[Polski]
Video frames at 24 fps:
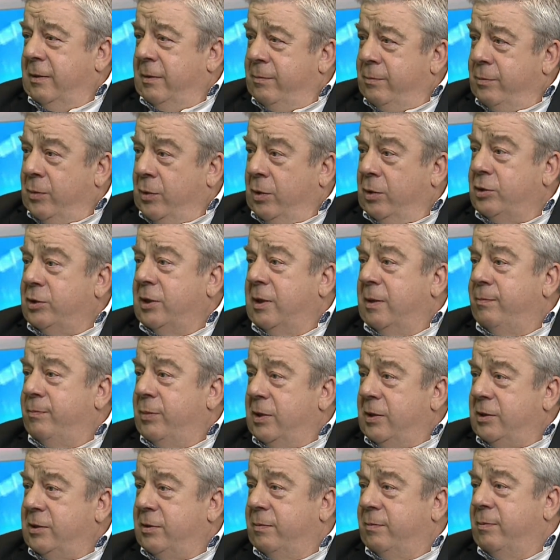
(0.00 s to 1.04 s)
Y, może
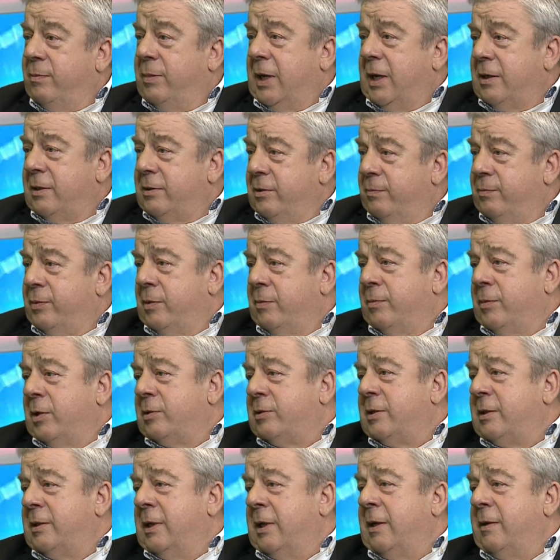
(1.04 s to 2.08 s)
być bardzo
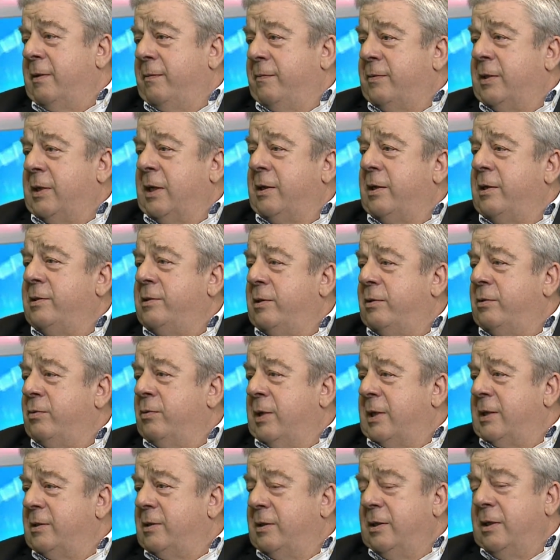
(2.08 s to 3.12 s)
pomocna w takiej
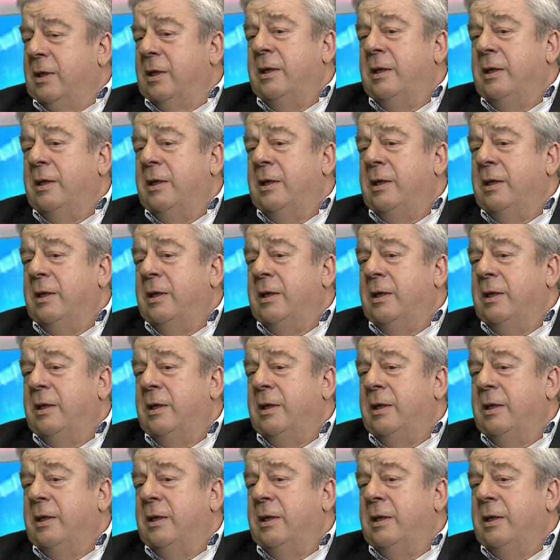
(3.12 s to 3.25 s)
sytuacji,